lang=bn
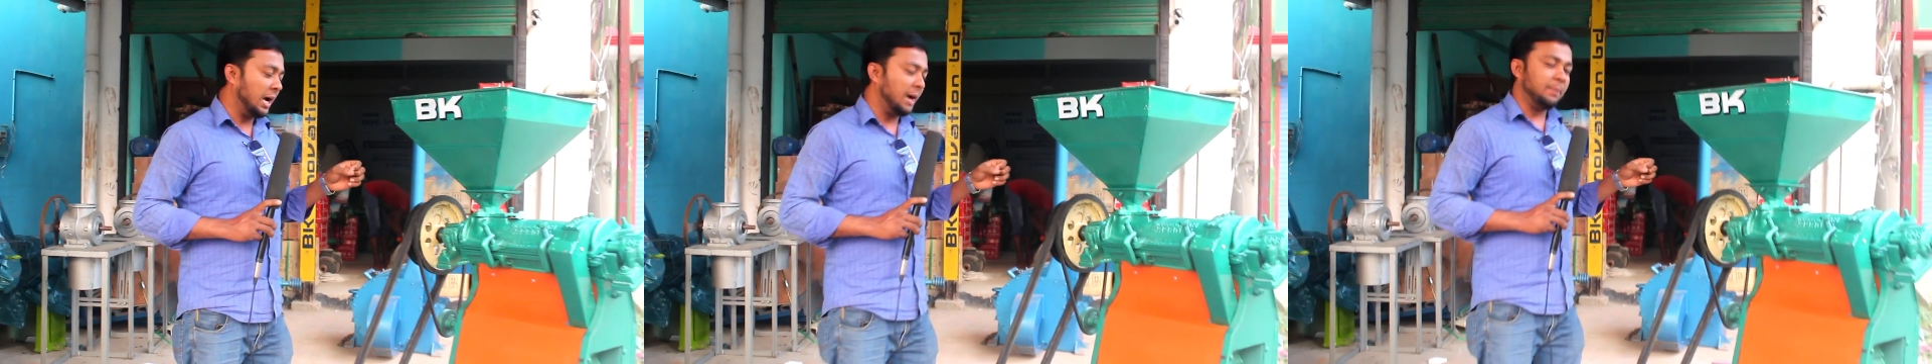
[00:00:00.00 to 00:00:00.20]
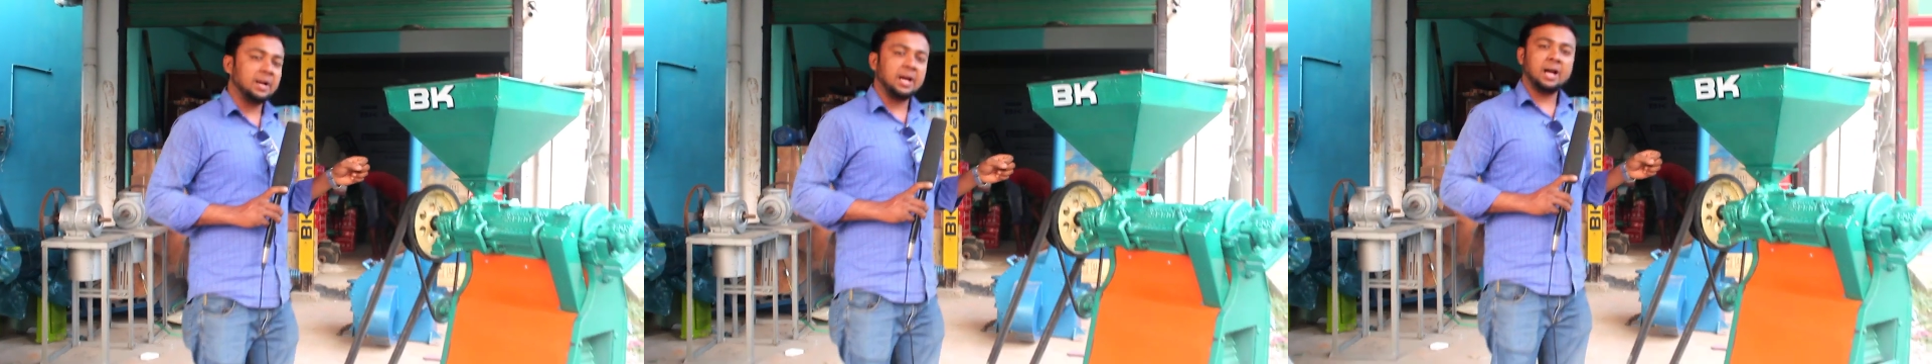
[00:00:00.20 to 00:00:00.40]

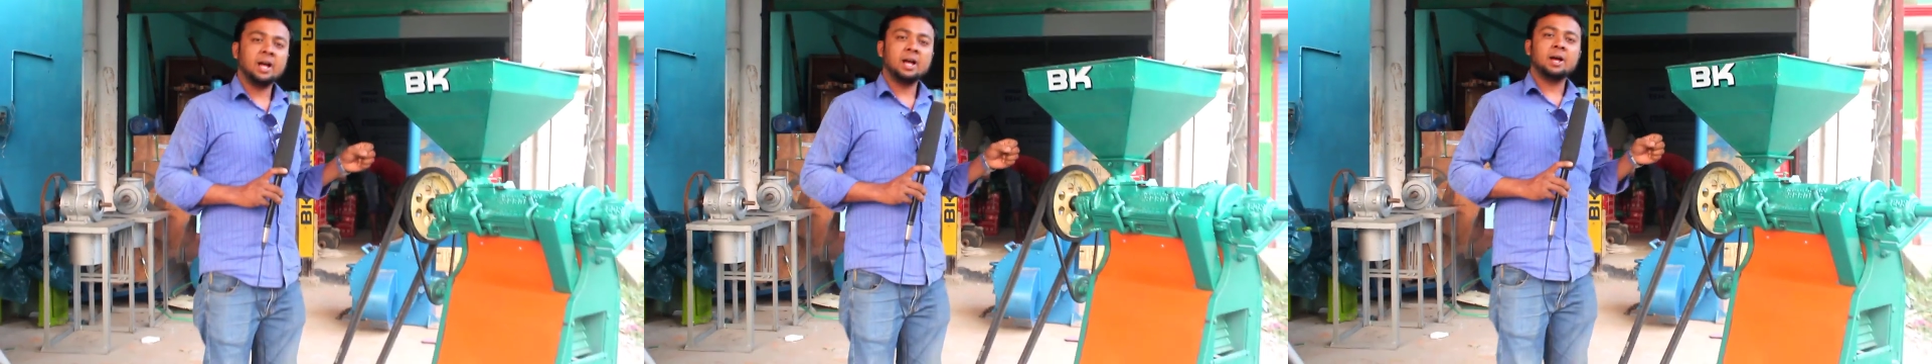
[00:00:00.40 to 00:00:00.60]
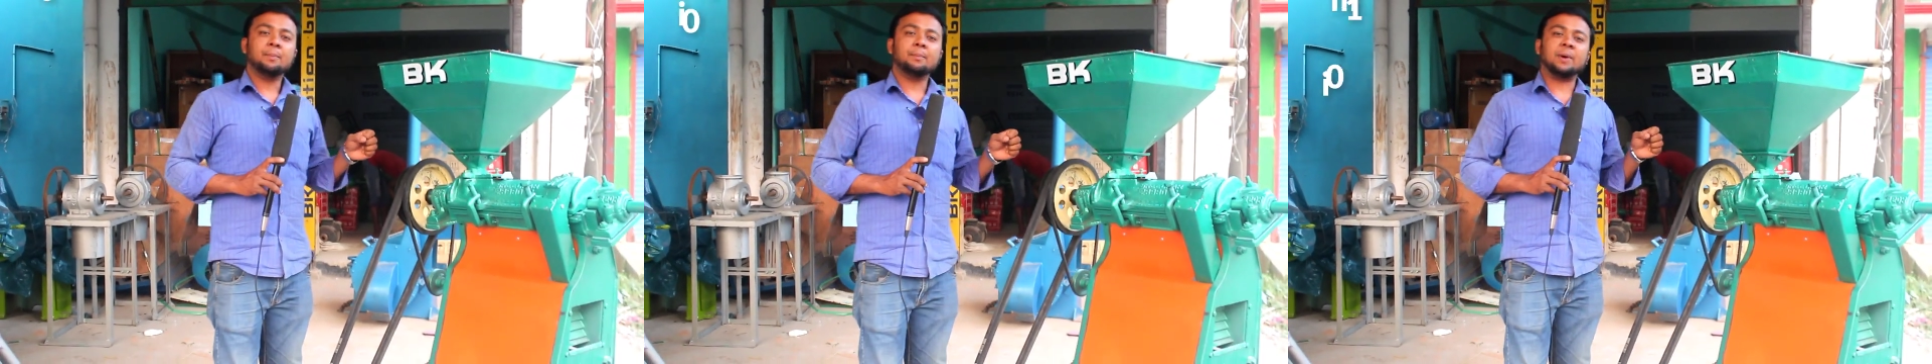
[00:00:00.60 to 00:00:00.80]
আমরা
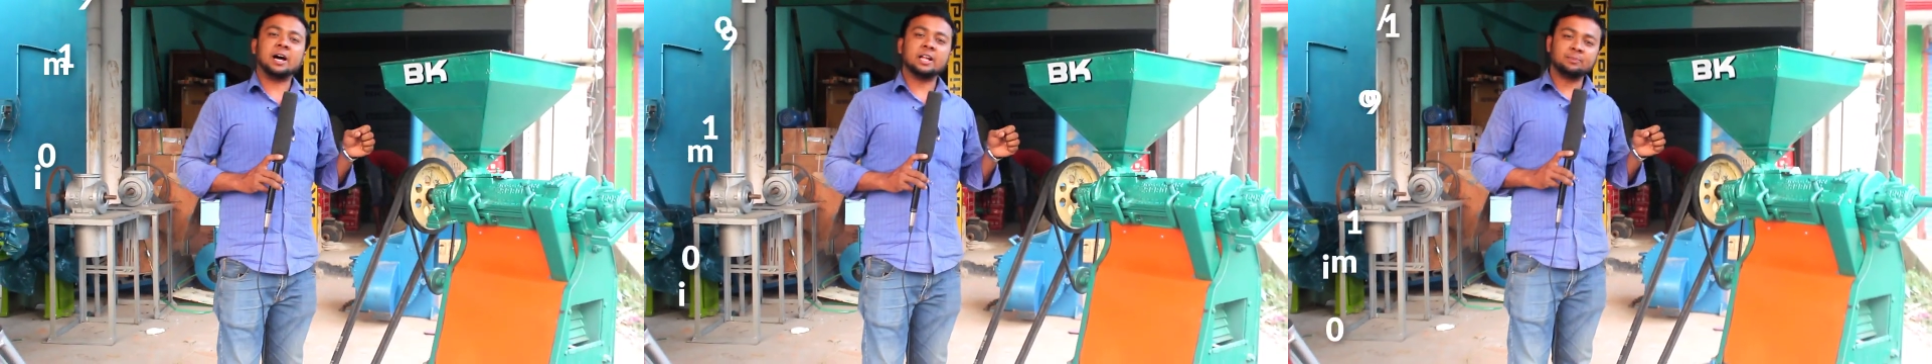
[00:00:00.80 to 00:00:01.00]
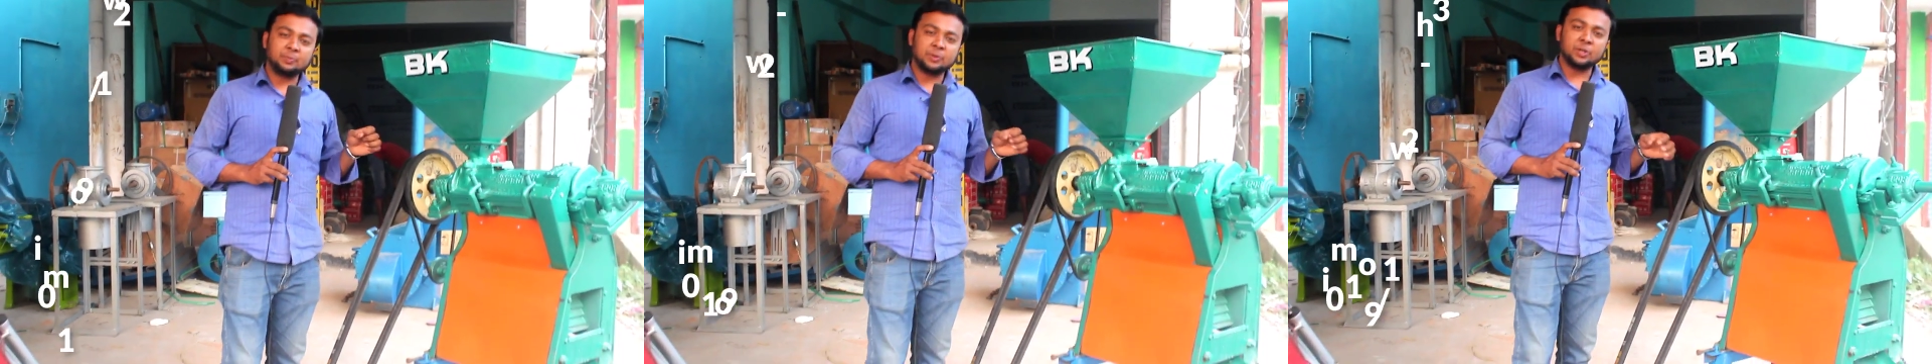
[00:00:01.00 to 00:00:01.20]

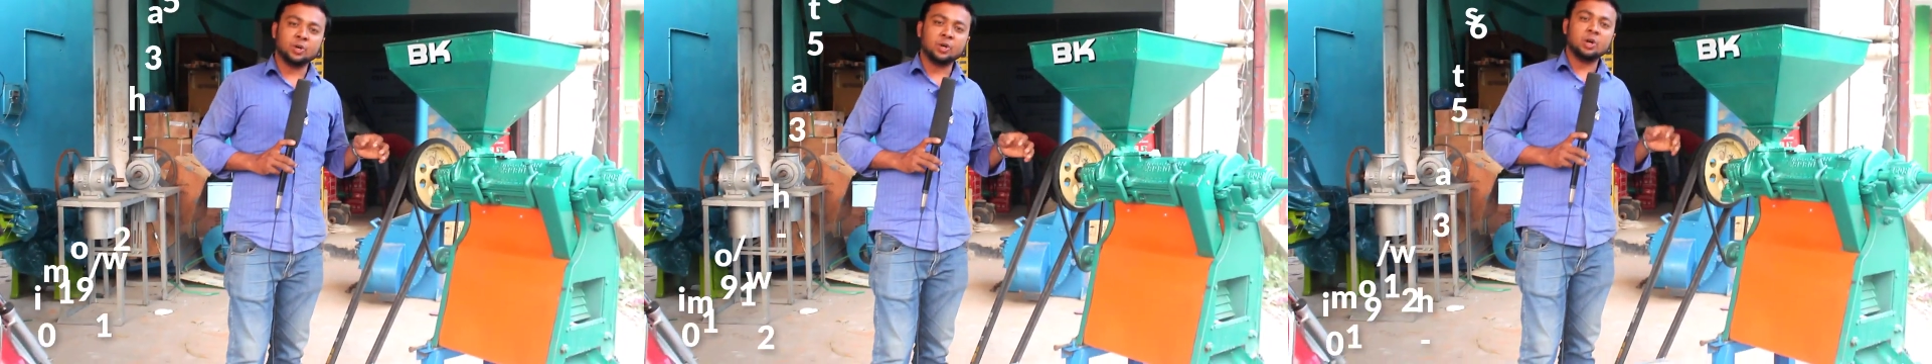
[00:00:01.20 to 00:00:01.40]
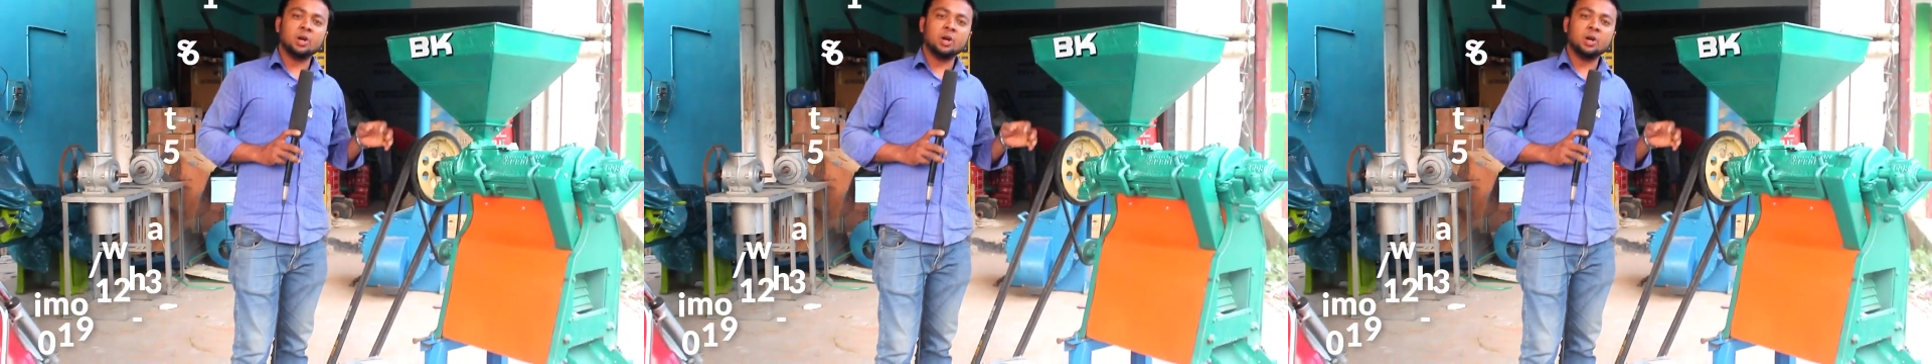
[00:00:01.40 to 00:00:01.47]
ভাত প্রিয়